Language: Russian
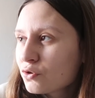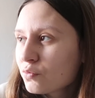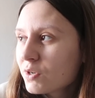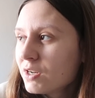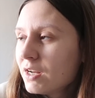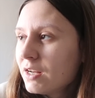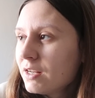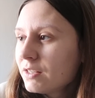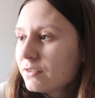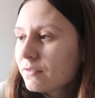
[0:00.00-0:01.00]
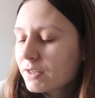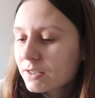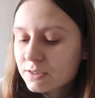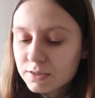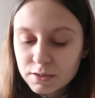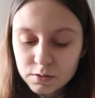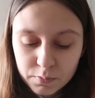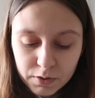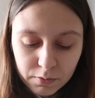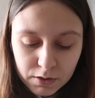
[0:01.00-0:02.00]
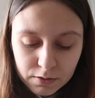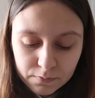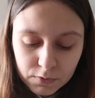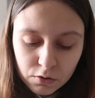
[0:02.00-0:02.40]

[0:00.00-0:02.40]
Сема два раза ел пельмени.